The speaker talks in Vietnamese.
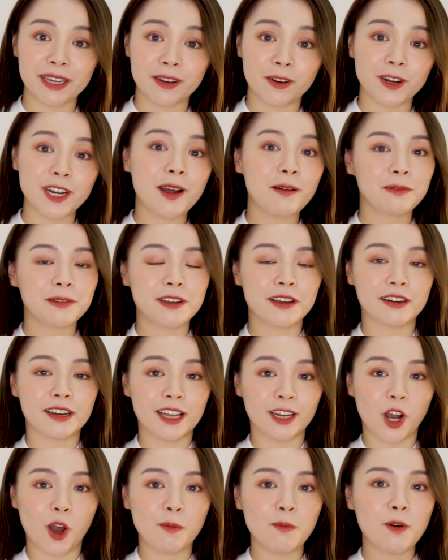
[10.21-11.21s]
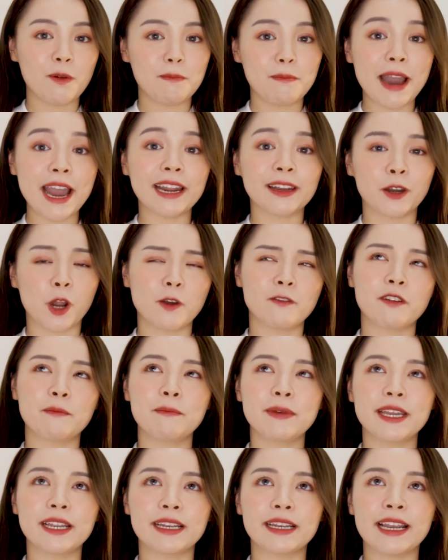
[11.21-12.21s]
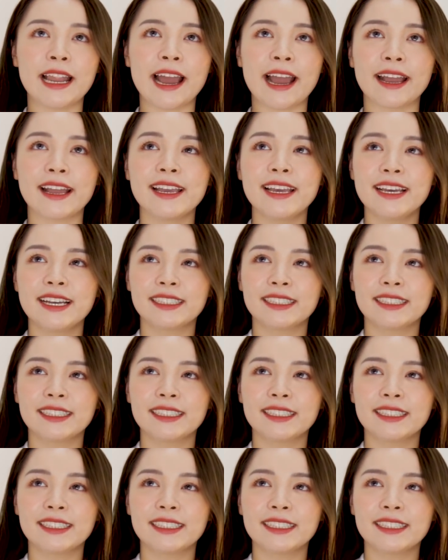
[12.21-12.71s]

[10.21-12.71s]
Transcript: mình có đọc được là có một bạn nói với mình là